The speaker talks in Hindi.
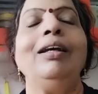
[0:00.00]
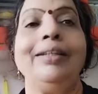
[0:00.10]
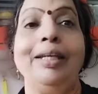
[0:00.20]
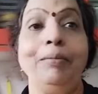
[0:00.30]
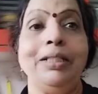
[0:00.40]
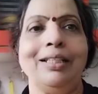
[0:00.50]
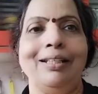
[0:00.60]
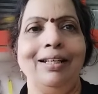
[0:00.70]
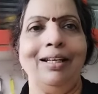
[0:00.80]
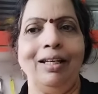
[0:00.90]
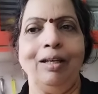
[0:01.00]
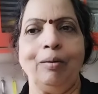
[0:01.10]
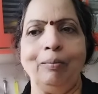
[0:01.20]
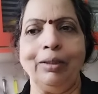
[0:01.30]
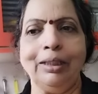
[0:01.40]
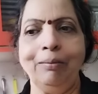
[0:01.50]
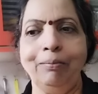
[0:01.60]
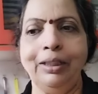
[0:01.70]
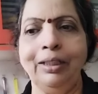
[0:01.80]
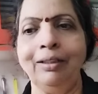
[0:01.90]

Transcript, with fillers: ये भी चले गए मतलब